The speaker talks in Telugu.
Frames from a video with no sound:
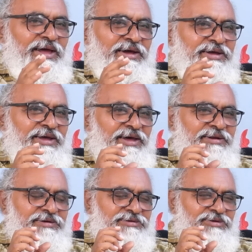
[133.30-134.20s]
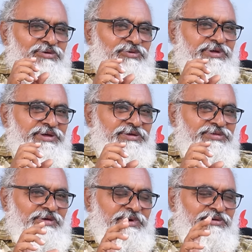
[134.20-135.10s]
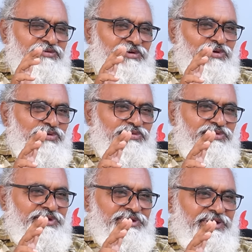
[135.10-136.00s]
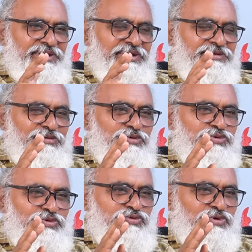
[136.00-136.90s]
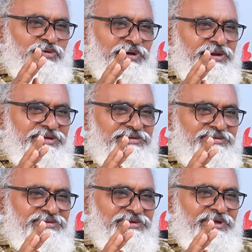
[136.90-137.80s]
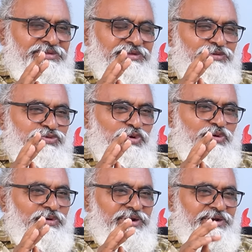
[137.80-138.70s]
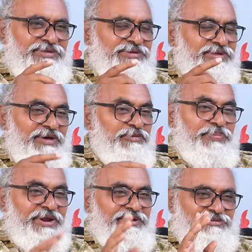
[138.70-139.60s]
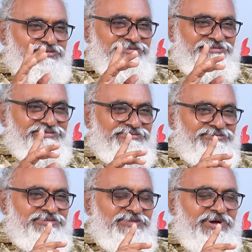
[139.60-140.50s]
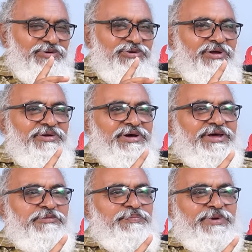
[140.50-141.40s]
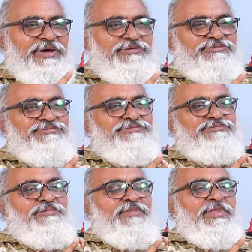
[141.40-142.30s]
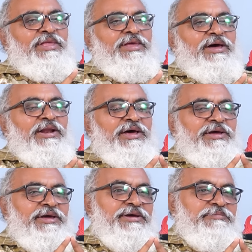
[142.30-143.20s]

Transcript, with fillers: ఆ క్యారెక్టర్ ఏ సమాజంలో ఉంది అనేది గుర్తుంచుకోవాలి అది తెలుసుకోవాలి అనేది ఇతని అభిప్రాయం అల్లురావులంగారి అభిప్రాయం అలాగే